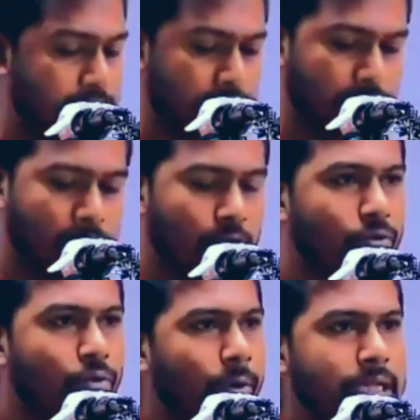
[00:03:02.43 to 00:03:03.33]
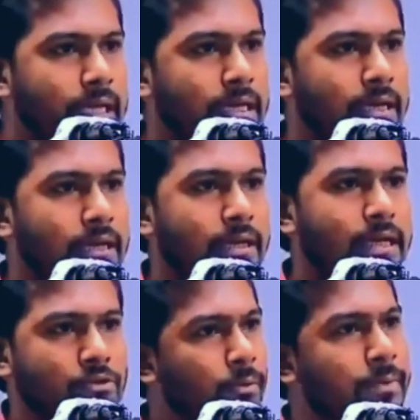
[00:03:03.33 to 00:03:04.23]
পুলিশ তোমাদের
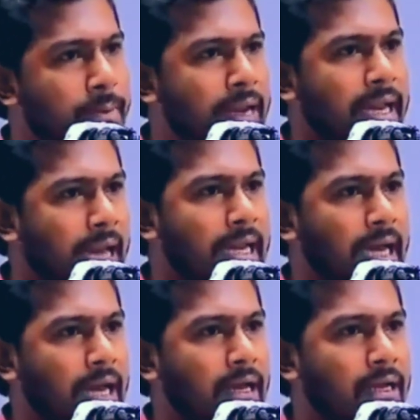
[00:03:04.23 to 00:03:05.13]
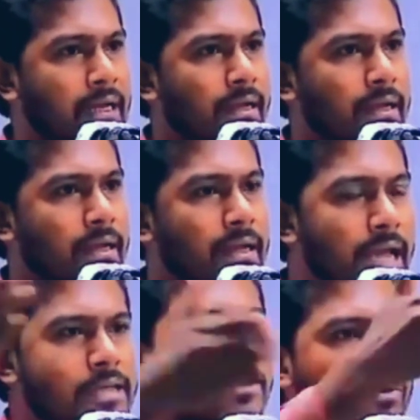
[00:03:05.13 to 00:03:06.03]
একটু বিবেকে লাগে না
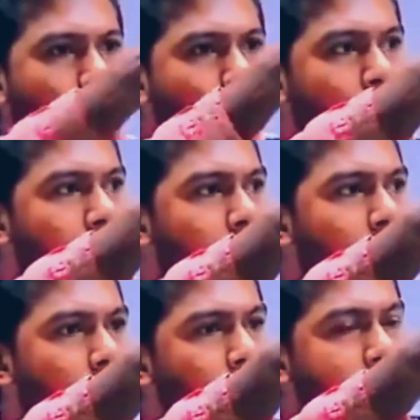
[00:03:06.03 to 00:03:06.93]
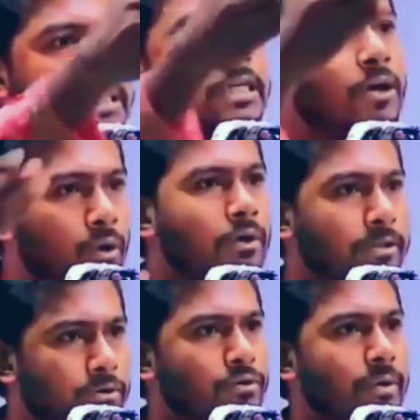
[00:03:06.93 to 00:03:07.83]
এই স্কুল কলেজের
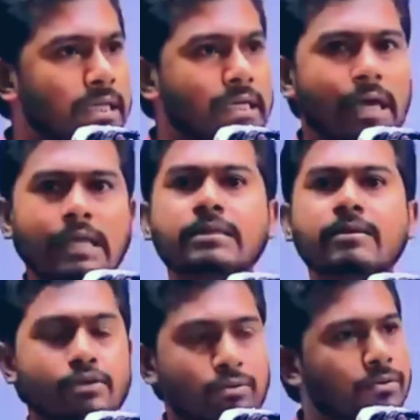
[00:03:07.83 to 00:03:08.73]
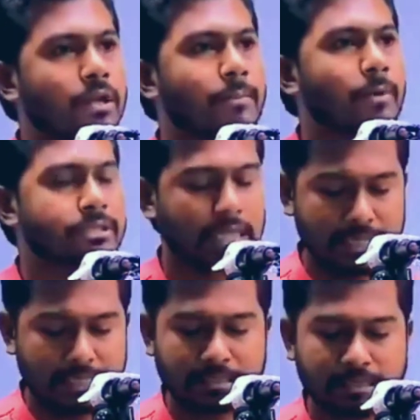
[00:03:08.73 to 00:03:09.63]
শিক্ষকরাই তো তোমাদেরকে আজকে বিশ্ববিদ্যালয়
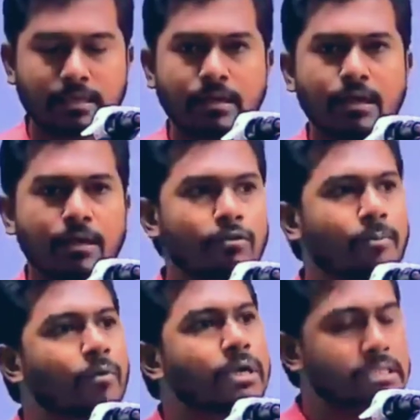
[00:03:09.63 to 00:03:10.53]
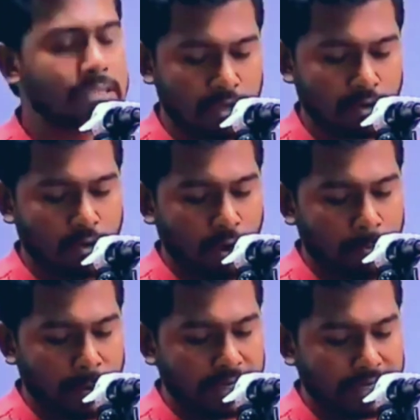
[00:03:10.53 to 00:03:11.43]
পর্যায়ে নিয়ে এসেছে তো পুলিশ
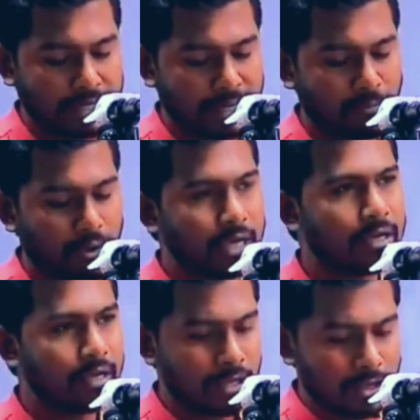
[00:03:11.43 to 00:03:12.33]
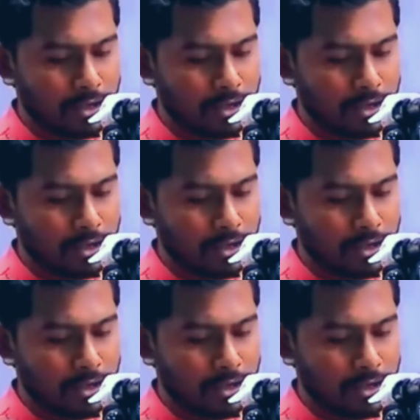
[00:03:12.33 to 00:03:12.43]
গরম পানি নিক্ষেপ করে